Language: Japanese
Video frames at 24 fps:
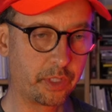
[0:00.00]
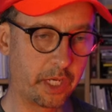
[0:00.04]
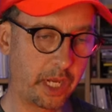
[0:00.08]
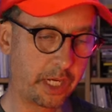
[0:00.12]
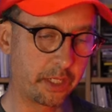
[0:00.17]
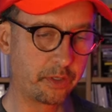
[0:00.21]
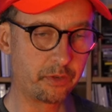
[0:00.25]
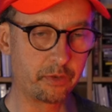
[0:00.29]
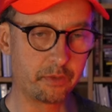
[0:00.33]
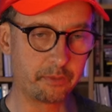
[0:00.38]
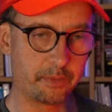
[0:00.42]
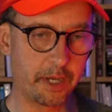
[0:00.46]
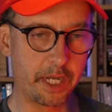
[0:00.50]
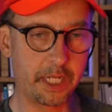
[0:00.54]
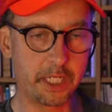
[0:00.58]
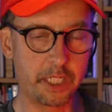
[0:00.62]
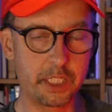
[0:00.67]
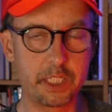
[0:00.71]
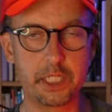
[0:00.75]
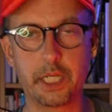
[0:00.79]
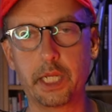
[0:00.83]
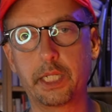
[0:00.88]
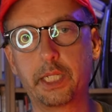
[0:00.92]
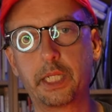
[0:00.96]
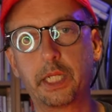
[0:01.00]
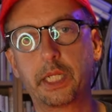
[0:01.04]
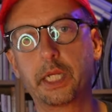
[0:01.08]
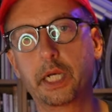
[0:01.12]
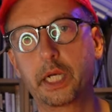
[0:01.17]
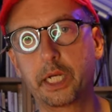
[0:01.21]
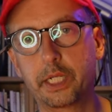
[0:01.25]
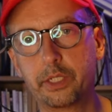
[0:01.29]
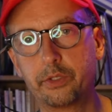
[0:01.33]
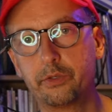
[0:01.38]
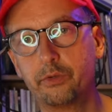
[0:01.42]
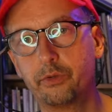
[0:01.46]
何を毎日やってた
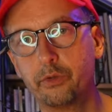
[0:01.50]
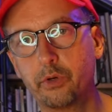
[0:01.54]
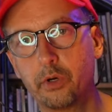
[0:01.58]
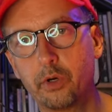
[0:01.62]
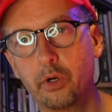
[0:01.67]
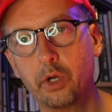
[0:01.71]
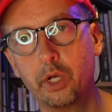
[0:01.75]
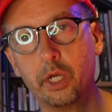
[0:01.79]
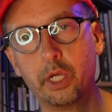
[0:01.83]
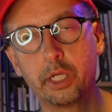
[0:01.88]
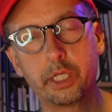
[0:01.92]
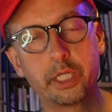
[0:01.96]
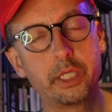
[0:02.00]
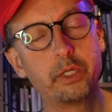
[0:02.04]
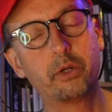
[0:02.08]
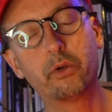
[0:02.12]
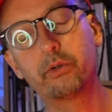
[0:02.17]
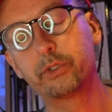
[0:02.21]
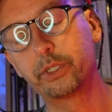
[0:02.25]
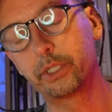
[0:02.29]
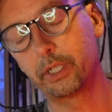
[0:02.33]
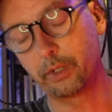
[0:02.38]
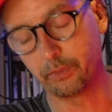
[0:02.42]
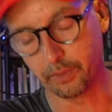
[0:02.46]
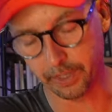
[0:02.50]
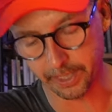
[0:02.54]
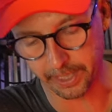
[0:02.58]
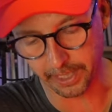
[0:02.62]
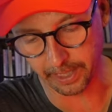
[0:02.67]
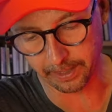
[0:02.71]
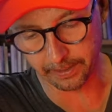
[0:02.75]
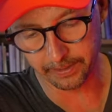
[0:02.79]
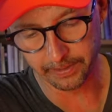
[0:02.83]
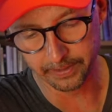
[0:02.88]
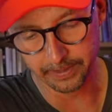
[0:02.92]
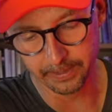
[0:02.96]
かっていうのを記録してるわけ
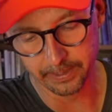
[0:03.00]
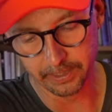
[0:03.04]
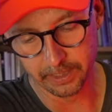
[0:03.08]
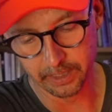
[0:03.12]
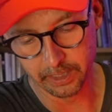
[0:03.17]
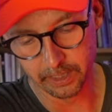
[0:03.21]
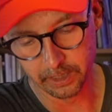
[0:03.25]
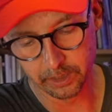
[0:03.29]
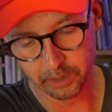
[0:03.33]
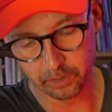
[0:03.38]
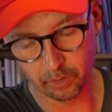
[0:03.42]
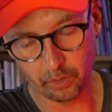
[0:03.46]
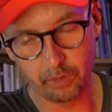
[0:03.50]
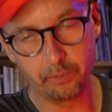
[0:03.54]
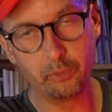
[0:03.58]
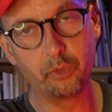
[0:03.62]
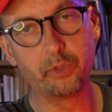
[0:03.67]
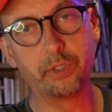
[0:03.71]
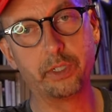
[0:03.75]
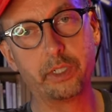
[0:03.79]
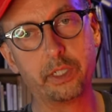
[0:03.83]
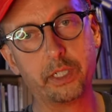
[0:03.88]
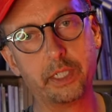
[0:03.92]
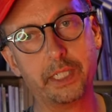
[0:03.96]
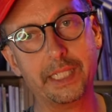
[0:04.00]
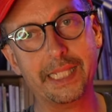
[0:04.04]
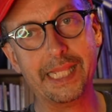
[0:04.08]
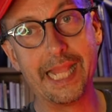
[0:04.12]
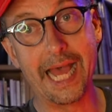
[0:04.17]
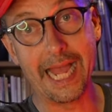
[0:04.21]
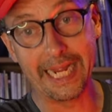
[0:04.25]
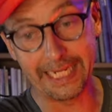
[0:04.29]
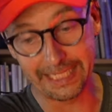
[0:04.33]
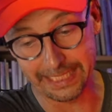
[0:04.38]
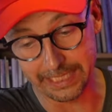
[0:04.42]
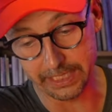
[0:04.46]
それも
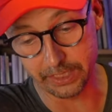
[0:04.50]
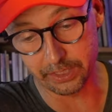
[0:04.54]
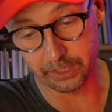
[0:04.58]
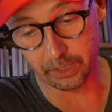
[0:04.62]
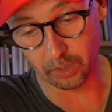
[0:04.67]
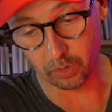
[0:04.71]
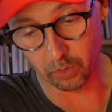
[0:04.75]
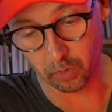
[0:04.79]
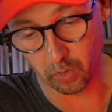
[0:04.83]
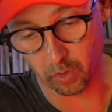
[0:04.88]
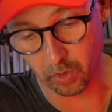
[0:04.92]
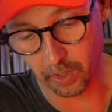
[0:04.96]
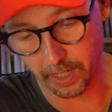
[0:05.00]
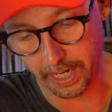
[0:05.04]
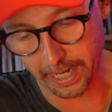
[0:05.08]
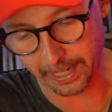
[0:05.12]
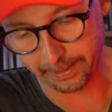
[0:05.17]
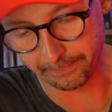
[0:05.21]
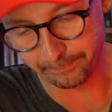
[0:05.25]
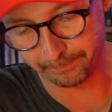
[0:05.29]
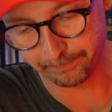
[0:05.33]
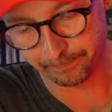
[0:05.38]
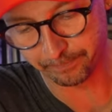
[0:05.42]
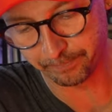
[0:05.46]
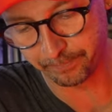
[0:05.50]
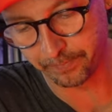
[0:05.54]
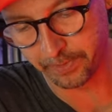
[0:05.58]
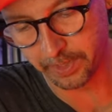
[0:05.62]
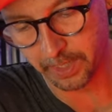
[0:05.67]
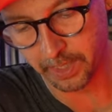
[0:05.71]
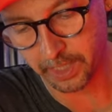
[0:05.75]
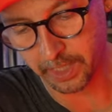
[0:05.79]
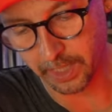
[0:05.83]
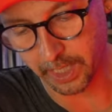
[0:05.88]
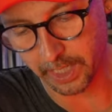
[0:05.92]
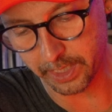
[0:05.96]
ないんですよ今回
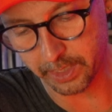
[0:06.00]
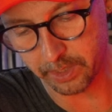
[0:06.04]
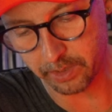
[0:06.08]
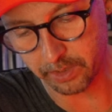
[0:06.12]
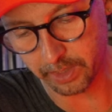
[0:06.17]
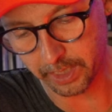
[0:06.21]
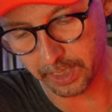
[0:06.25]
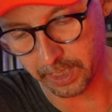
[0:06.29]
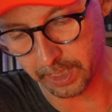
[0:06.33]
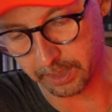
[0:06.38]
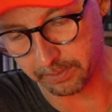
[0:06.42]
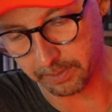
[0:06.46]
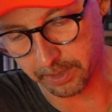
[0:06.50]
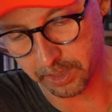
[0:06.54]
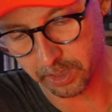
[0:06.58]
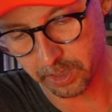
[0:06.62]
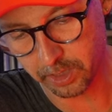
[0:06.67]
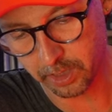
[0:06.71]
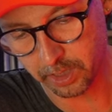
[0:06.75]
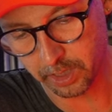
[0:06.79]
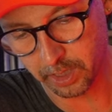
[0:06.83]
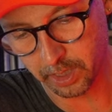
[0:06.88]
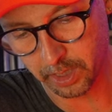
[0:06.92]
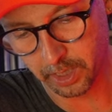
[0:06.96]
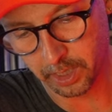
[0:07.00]
はい次いきます